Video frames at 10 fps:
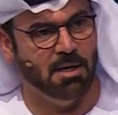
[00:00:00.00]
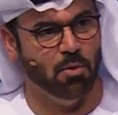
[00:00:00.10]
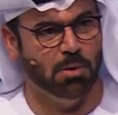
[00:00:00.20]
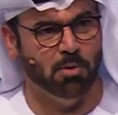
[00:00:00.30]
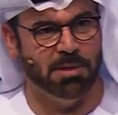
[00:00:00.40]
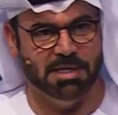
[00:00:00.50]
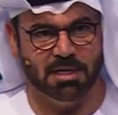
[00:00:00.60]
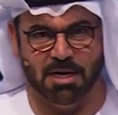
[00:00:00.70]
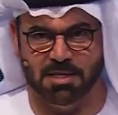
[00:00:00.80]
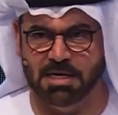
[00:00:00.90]
والمبادرة
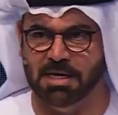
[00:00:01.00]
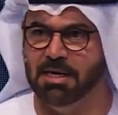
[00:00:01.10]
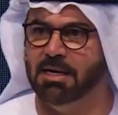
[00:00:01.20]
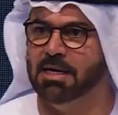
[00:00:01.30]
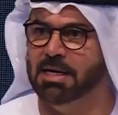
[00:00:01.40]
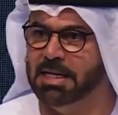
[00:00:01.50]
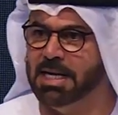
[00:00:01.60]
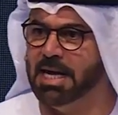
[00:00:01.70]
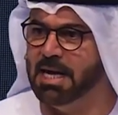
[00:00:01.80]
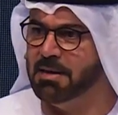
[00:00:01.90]
هذه
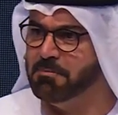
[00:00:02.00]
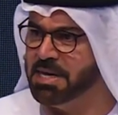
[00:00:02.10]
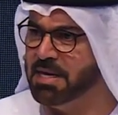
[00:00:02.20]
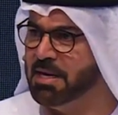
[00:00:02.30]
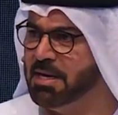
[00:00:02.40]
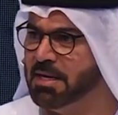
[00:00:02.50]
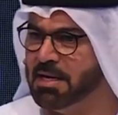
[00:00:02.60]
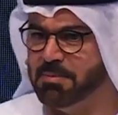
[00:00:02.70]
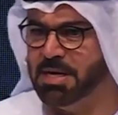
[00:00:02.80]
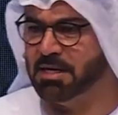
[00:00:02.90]
لأهمية
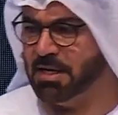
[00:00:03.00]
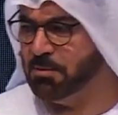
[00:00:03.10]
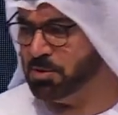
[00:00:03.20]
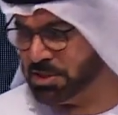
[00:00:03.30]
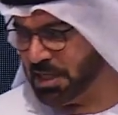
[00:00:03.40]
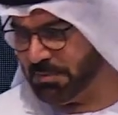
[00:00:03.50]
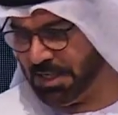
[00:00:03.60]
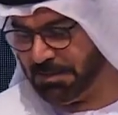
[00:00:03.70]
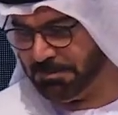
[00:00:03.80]
كبيرة للمستقبل